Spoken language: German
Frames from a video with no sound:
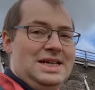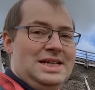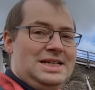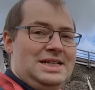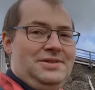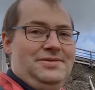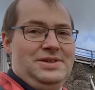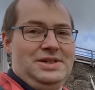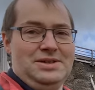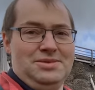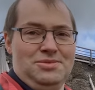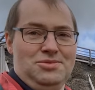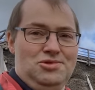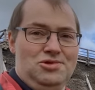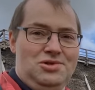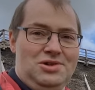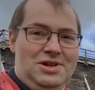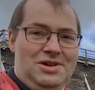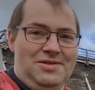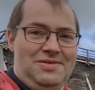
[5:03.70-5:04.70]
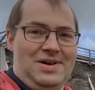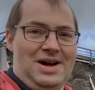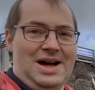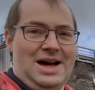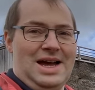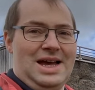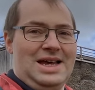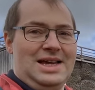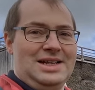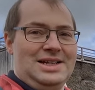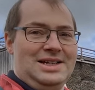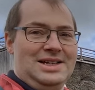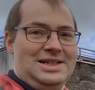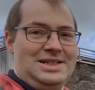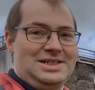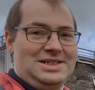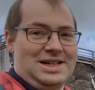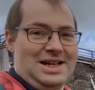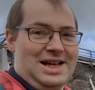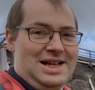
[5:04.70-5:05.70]
Die Windmühle war
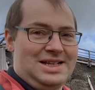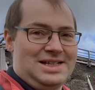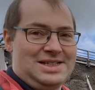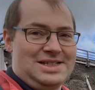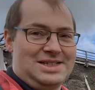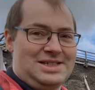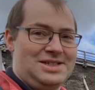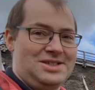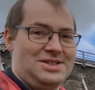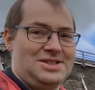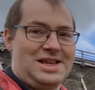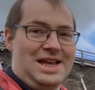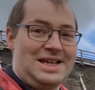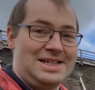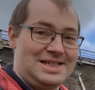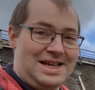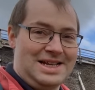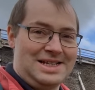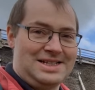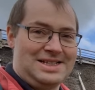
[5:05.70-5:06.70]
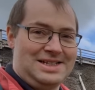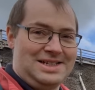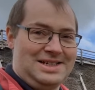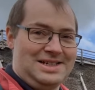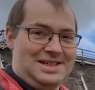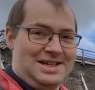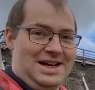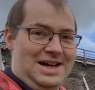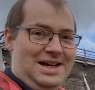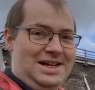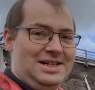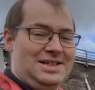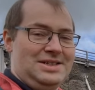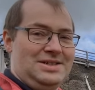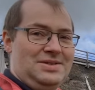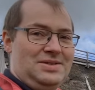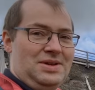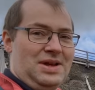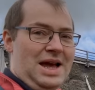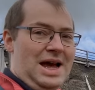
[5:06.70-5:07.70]
eigentlich als Ersatz gedacht.